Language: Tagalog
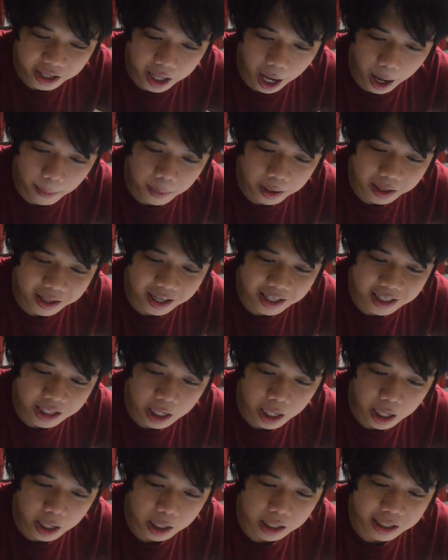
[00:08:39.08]
Dapat
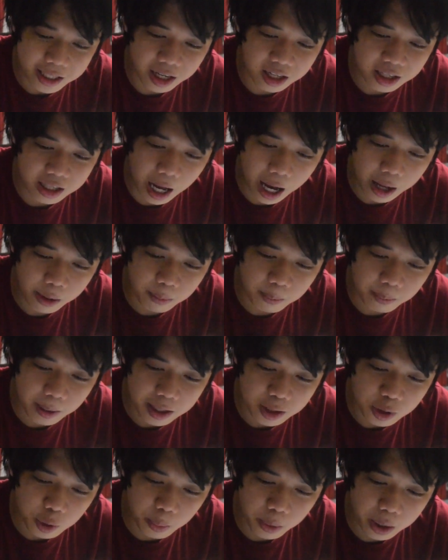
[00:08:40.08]
kasi isang daang
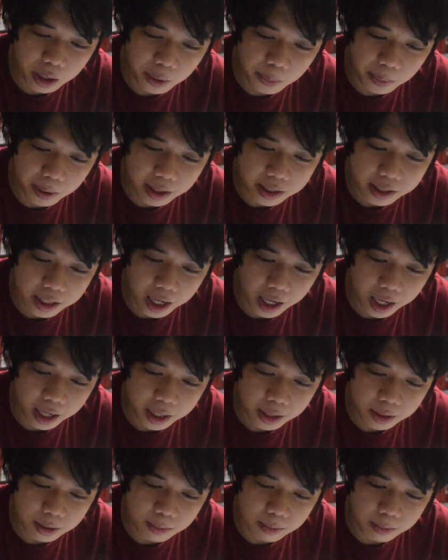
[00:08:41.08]
plates yung binibigay sa
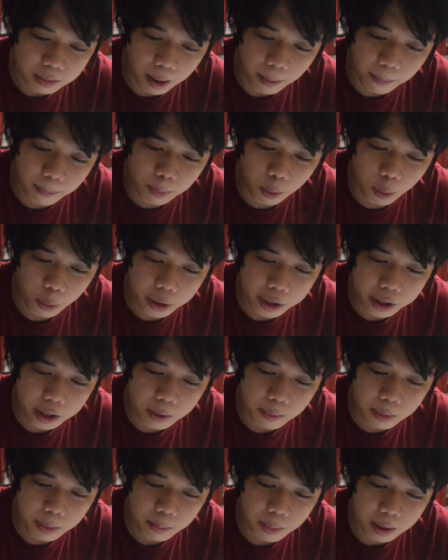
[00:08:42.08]
akin. Ang boring
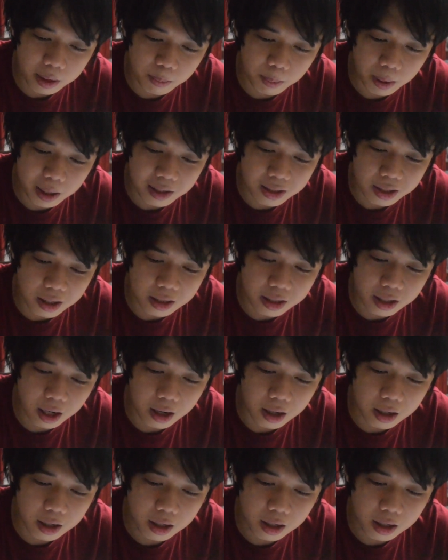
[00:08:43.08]
naman pagpaisa-isa.